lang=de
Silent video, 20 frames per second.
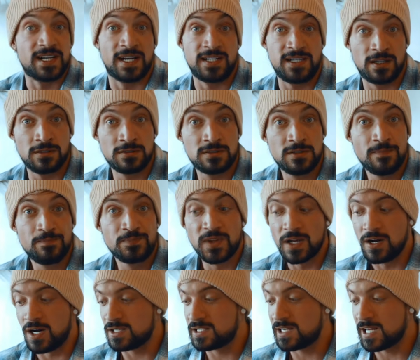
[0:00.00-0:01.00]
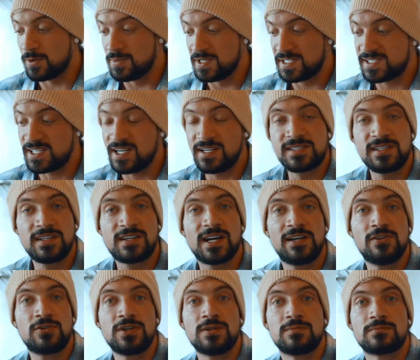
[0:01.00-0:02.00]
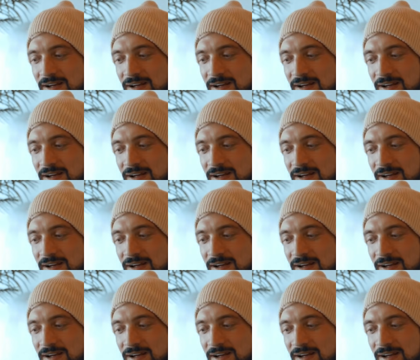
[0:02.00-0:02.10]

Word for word: sättigend hat glaube ich 60 Kalorien.